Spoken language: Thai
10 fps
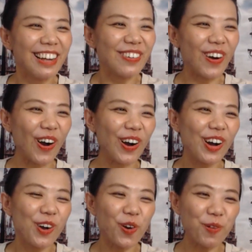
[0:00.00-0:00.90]
พอ
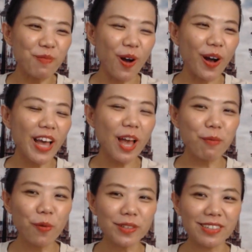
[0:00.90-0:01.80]
คุณหมอแค่
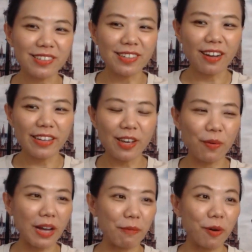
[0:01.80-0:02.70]
พูดถึงเรื่องเกี่ย
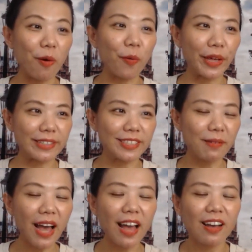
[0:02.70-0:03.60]
วกับโควิดใช่
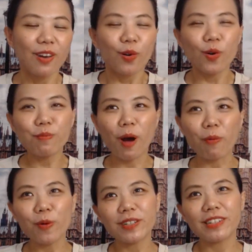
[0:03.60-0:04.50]
ป่ะคุณหมอ
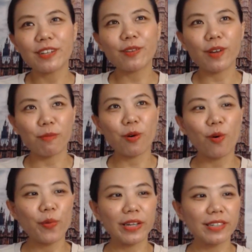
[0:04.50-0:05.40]
พูดถึงเรื่องเกี่ยวกับโค
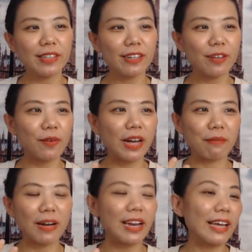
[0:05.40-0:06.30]
วิดเรื่องเกี่ยวกับ
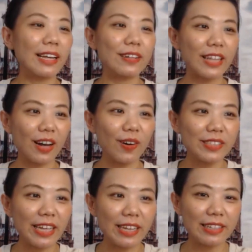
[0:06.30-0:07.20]
อะไรก็แล้วแต่คอ
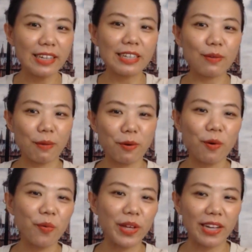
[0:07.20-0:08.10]
นเทนต์ที่เกี่ยวกับโค
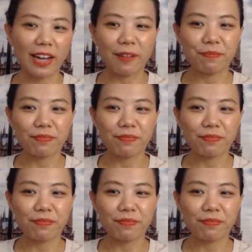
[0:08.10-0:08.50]
วิดค่ะ